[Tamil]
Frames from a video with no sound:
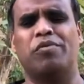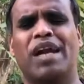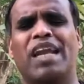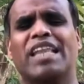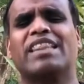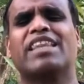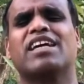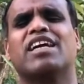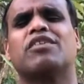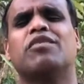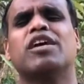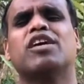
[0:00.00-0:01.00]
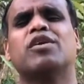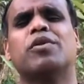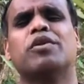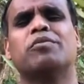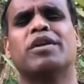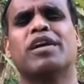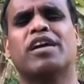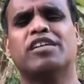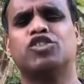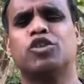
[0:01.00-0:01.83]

பலத்த கரம் வைக்கப்படும்படியாக நான்